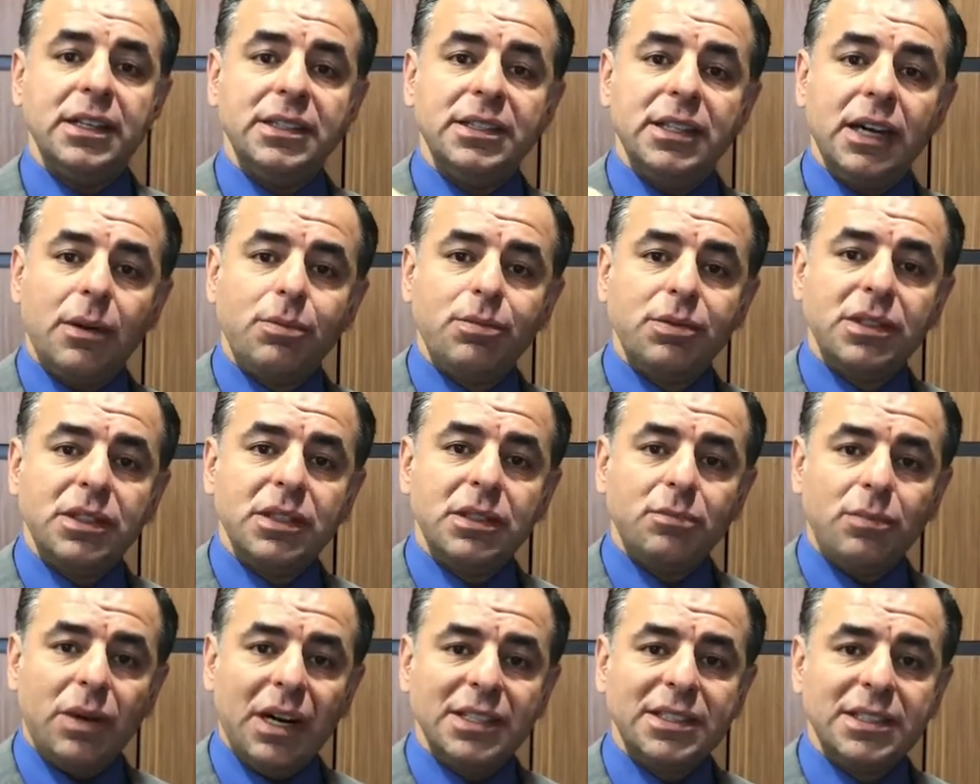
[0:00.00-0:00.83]

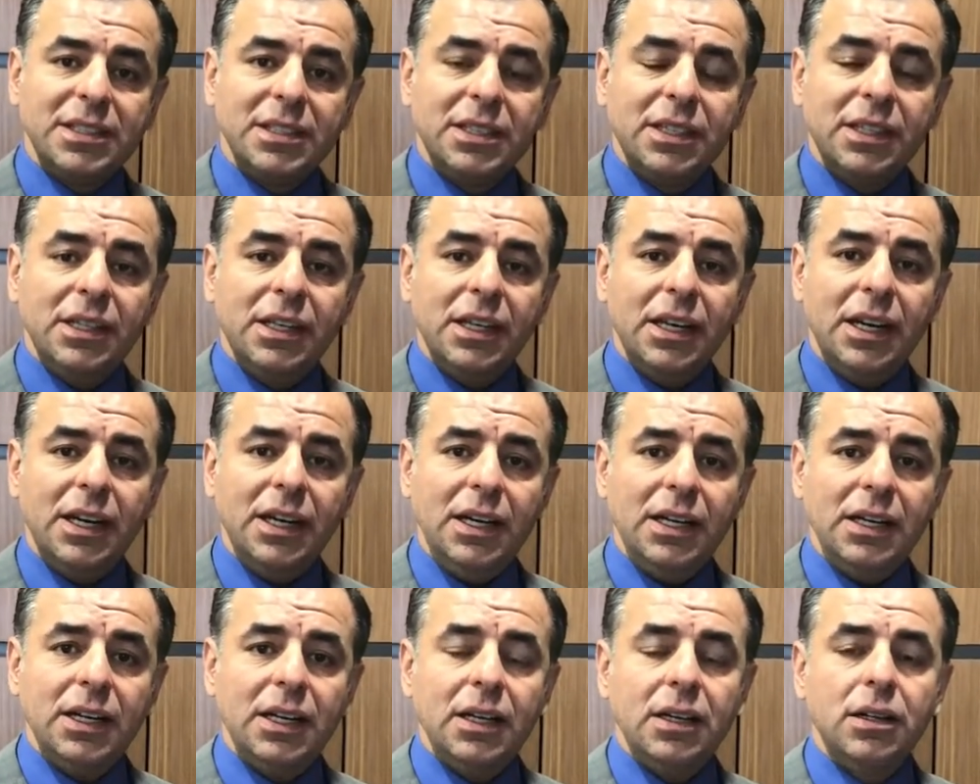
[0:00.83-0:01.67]
yaptığı
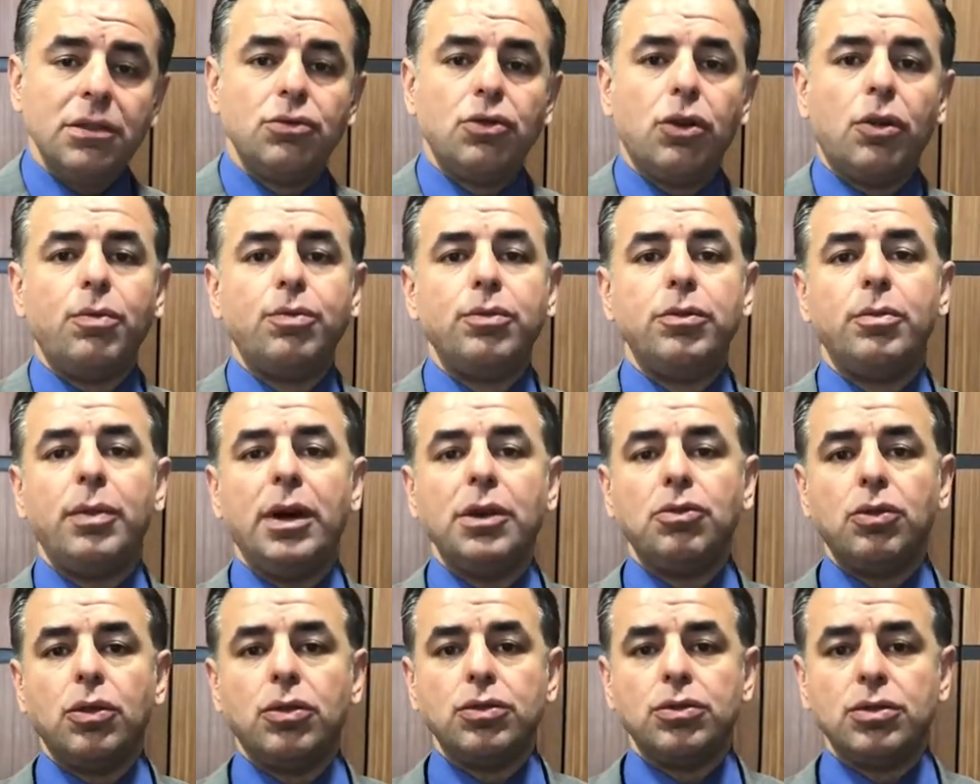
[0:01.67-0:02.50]
baskıyla topluma
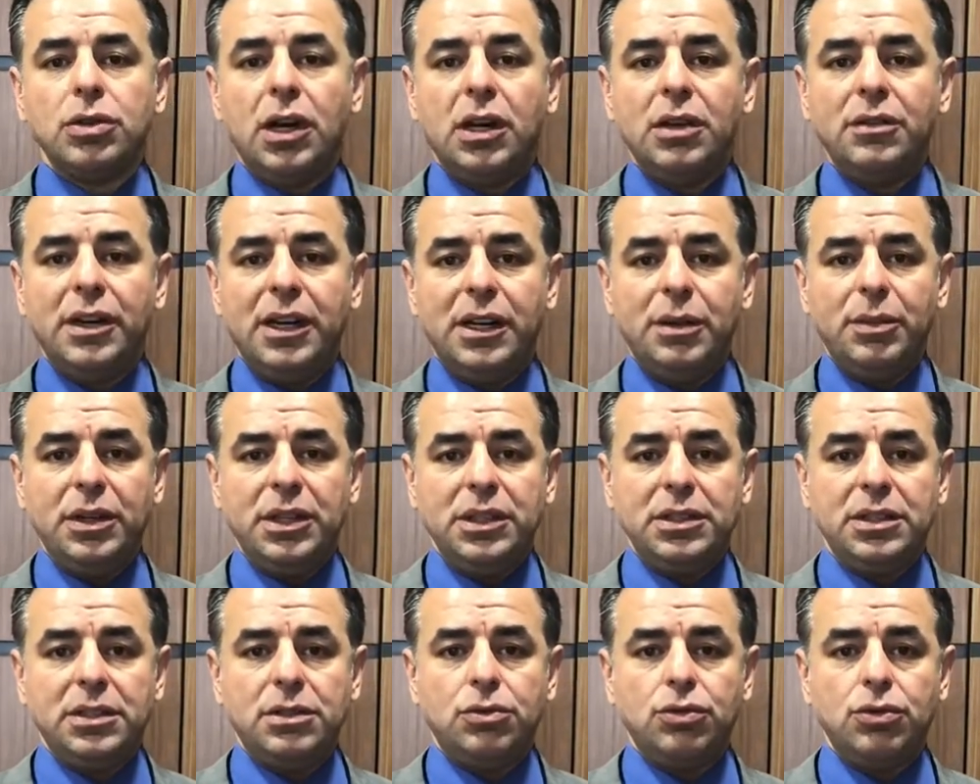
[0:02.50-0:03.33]
gözdağı vermek
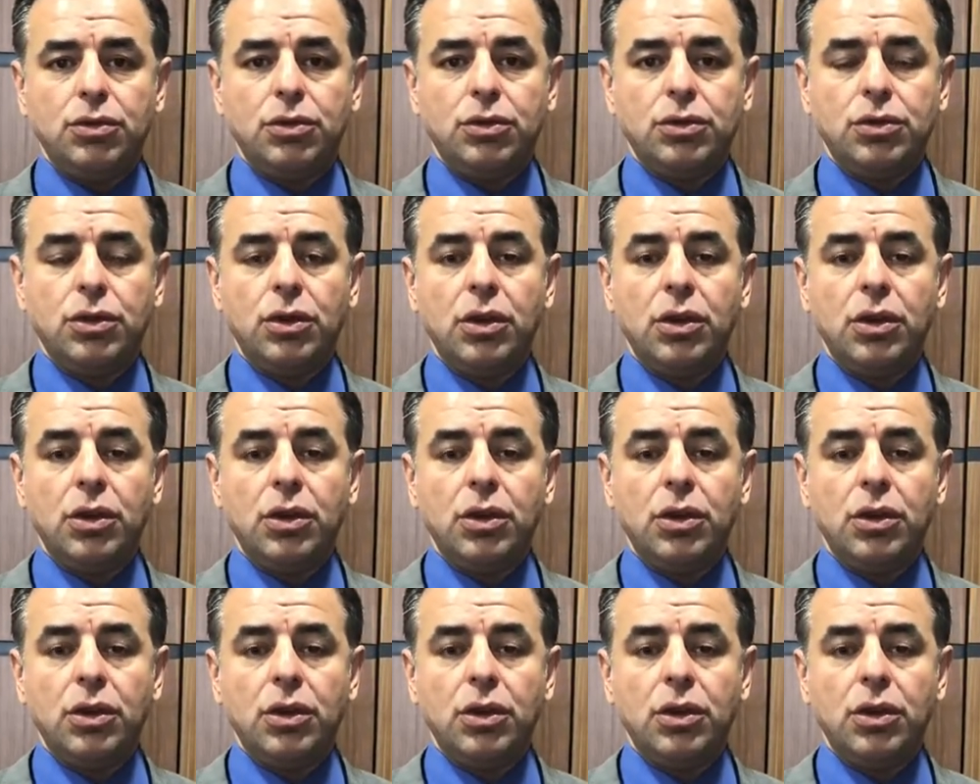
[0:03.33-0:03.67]
istiyor.